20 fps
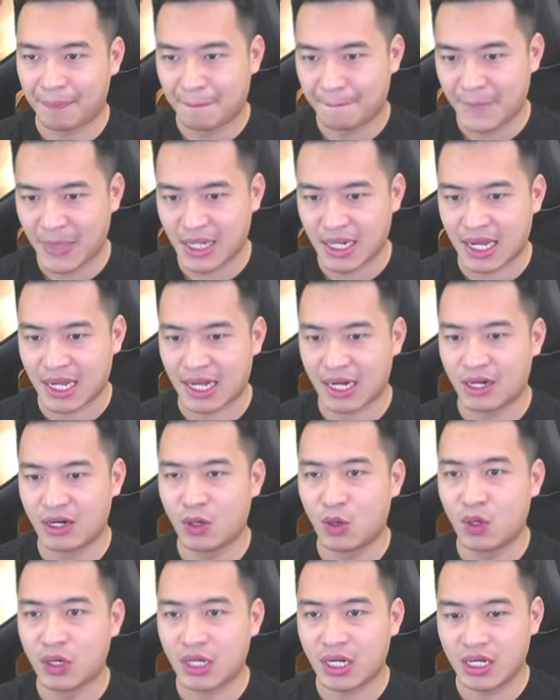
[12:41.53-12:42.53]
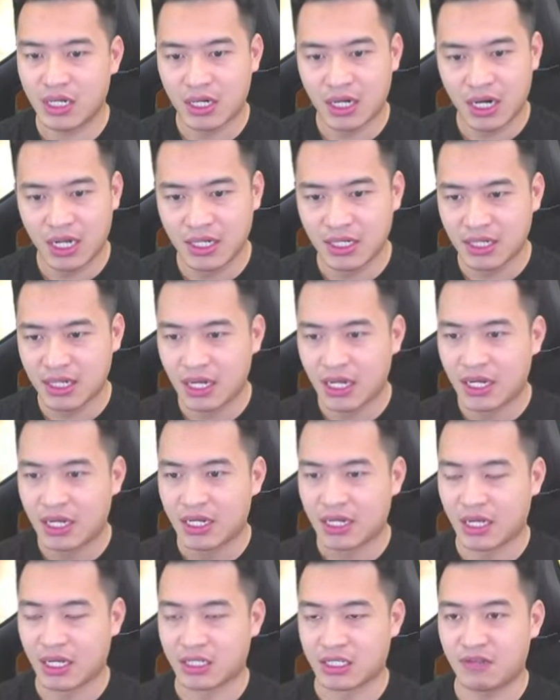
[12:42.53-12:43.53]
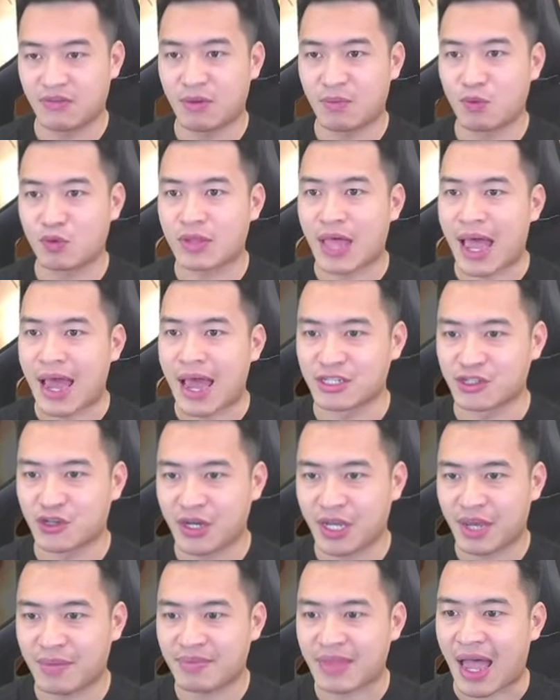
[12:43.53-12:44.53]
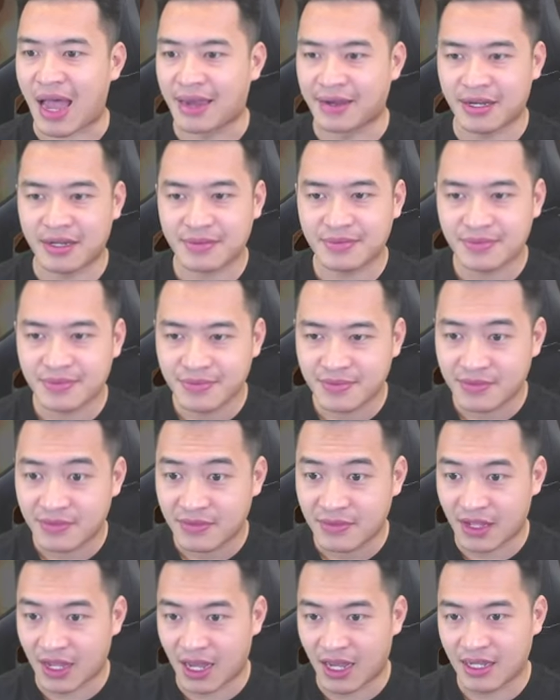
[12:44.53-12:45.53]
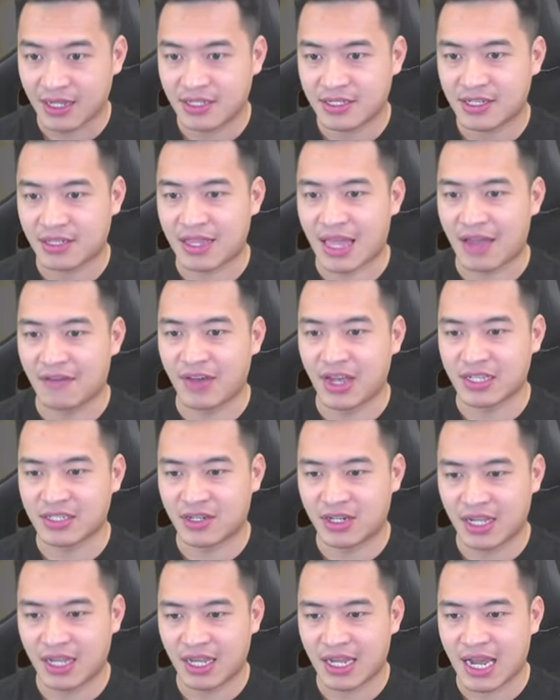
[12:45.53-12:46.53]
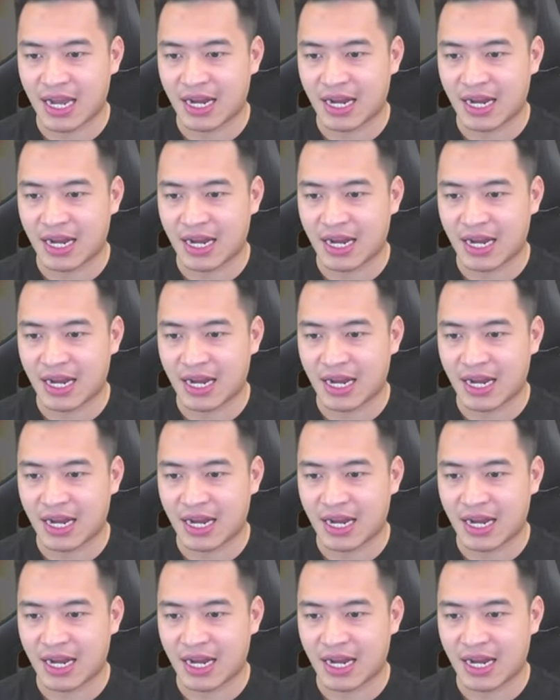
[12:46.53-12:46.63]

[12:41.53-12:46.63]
mình để luôn cái đường link ở dưới phần mô tả anh em tải nhé đấy sẽ tải về sau đấy cài